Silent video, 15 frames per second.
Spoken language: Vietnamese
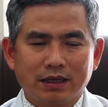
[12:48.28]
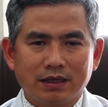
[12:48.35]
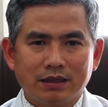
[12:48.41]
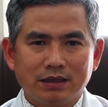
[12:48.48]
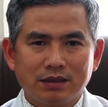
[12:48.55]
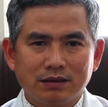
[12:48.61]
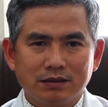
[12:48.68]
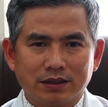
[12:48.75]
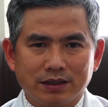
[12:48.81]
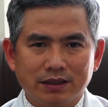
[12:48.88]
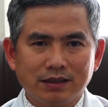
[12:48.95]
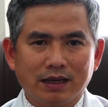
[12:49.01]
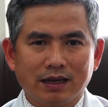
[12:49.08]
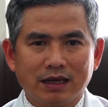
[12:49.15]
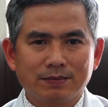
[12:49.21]
cái tỷ
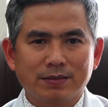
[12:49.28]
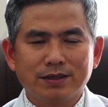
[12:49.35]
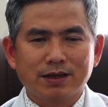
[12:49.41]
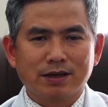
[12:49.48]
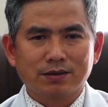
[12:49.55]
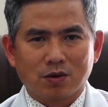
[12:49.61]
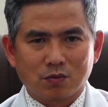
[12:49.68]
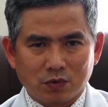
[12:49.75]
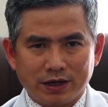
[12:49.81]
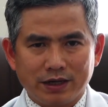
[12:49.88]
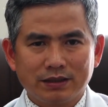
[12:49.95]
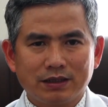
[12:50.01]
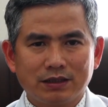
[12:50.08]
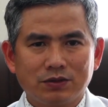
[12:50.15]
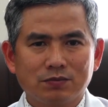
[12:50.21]
lệ bệnh nhân đột quỵ
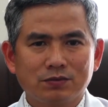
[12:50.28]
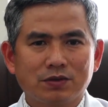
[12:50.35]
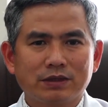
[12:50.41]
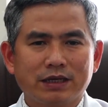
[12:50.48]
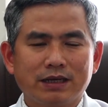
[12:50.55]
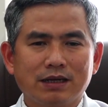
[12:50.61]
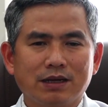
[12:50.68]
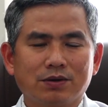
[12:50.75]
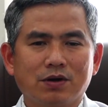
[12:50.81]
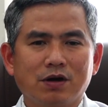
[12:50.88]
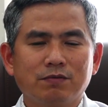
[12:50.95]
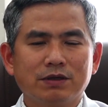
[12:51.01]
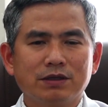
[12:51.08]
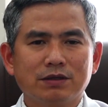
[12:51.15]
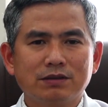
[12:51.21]
thì chúng tôi thấy là có
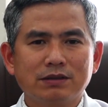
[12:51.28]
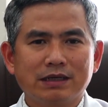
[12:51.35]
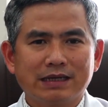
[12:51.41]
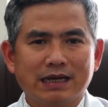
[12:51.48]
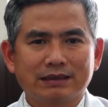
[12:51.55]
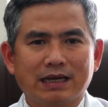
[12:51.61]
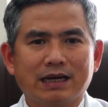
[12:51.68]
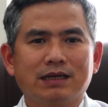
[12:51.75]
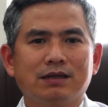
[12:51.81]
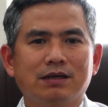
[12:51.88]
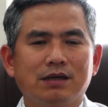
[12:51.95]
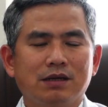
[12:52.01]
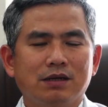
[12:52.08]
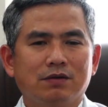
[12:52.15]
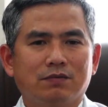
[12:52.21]
khuynh hướng là gia tăng,
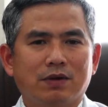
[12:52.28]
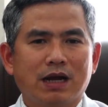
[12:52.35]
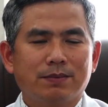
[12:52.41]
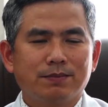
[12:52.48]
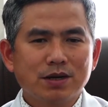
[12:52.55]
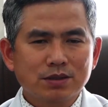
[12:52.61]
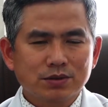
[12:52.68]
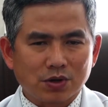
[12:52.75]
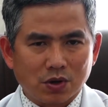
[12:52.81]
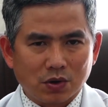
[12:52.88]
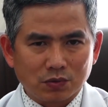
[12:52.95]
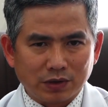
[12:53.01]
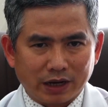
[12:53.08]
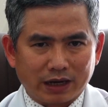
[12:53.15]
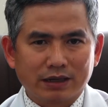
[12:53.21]
và mức
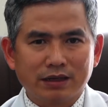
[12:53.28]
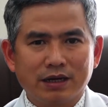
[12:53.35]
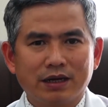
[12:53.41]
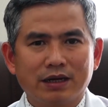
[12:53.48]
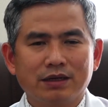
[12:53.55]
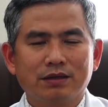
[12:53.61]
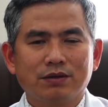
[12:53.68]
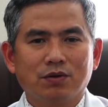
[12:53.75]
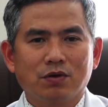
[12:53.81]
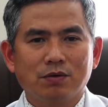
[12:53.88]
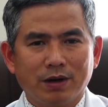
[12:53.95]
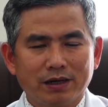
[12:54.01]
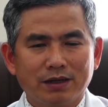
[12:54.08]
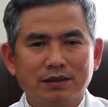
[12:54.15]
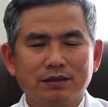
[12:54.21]
độ nặng nề của
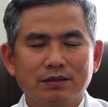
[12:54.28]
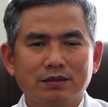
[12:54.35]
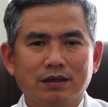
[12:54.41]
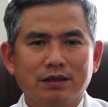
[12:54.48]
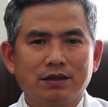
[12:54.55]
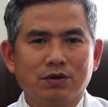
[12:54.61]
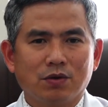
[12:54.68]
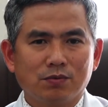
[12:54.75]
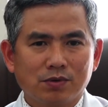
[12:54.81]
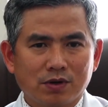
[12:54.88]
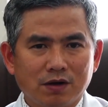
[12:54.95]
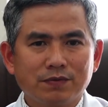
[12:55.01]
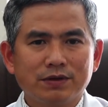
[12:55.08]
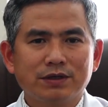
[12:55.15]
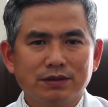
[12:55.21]
bệnh thì cũng
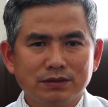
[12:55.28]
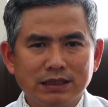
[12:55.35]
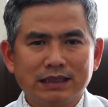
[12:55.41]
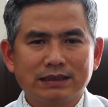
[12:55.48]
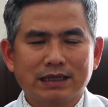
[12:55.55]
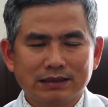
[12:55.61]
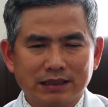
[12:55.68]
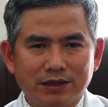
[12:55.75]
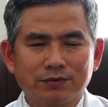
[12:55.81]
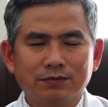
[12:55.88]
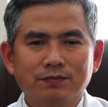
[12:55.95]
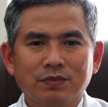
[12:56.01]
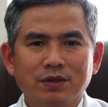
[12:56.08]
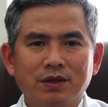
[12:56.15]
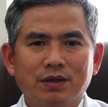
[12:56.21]
có khuynh hướng gia tăng theo.
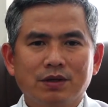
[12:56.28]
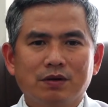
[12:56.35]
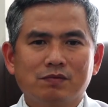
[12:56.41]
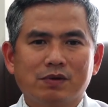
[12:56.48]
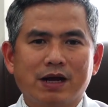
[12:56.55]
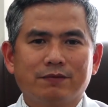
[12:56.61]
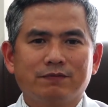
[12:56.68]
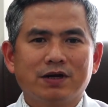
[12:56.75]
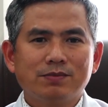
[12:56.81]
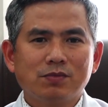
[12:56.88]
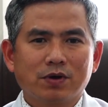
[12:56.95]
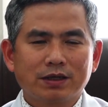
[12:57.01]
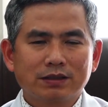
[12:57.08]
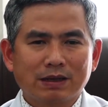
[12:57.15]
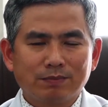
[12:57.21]
Và với
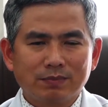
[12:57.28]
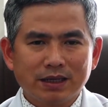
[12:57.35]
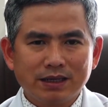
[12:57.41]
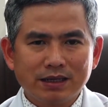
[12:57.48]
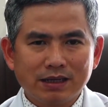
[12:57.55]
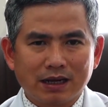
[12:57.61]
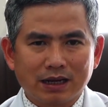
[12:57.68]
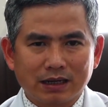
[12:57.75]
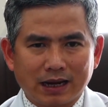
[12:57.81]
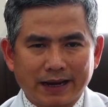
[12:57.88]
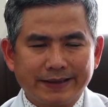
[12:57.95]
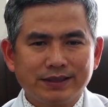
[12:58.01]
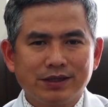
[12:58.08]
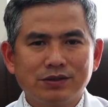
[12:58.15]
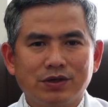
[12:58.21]
một cái tâm lý là
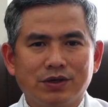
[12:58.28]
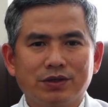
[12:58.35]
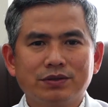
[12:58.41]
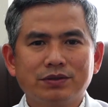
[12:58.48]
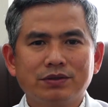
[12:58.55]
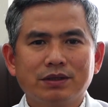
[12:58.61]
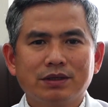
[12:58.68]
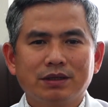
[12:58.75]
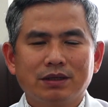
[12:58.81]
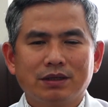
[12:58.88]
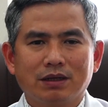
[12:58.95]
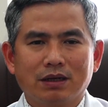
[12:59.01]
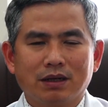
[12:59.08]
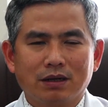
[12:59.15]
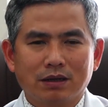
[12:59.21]
ngại di chuyển,
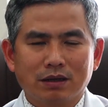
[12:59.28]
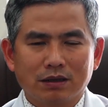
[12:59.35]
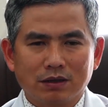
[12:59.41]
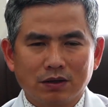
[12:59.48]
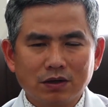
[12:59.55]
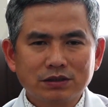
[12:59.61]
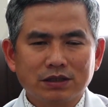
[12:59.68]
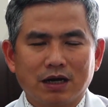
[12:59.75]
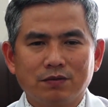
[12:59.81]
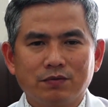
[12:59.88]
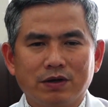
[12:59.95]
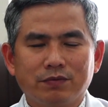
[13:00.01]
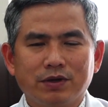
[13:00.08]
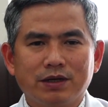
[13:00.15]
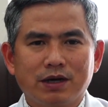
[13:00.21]
à, lo sợ
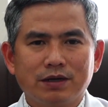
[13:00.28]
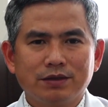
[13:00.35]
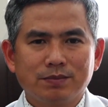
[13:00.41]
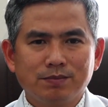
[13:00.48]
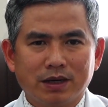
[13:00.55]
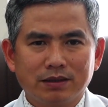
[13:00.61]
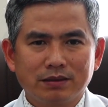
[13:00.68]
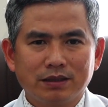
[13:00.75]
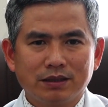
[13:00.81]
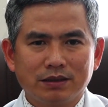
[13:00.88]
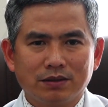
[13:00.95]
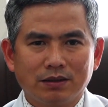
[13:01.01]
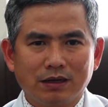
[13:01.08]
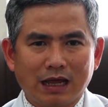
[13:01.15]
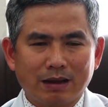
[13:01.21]
về nguy cơ nhiễm bệnh thì
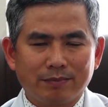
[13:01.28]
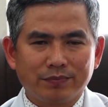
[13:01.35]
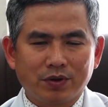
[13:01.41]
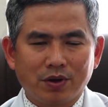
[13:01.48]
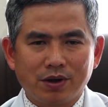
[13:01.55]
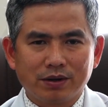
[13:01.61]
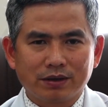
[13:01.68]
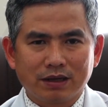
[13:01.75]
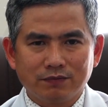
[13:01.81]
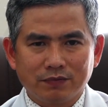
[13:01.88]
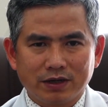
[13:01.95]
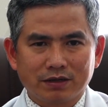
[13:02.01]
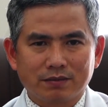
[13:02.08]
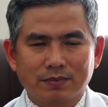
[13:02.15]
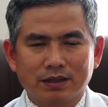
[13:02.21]
nó làm cho cái
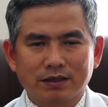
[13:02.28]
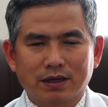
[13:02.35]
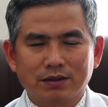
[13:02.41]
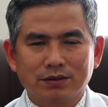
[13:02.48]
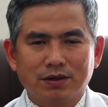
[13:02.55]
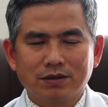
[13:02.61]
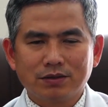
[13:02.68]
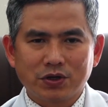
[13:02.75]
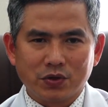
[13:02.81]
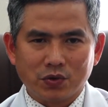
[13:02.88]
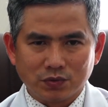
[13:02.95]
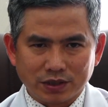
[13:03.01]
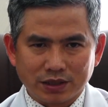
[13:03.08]
việc mà chẩn đoán điều